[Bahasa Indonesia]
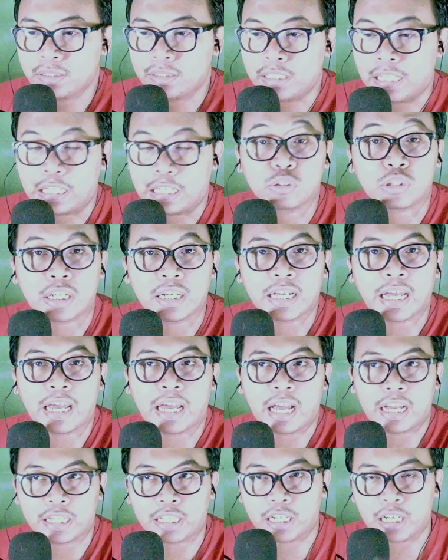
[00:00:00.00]
ya lu tadi
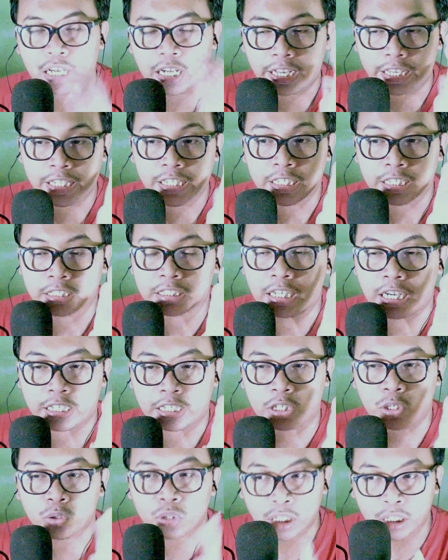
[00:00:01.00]
kayak akhirnya keinget dan
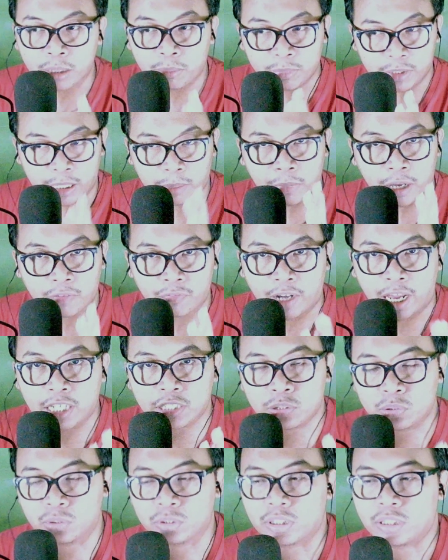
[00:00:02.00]
akhirnya lu tadi minta maaf
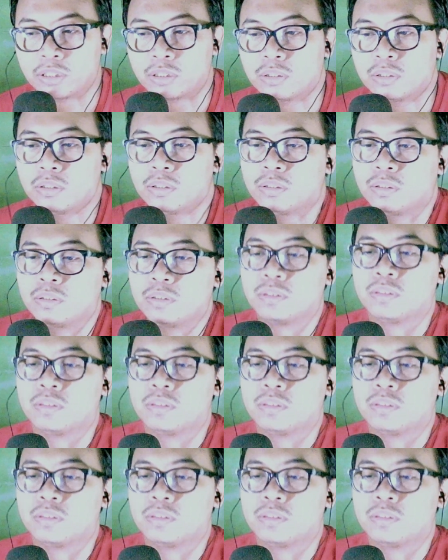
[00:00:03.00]
langsung gitu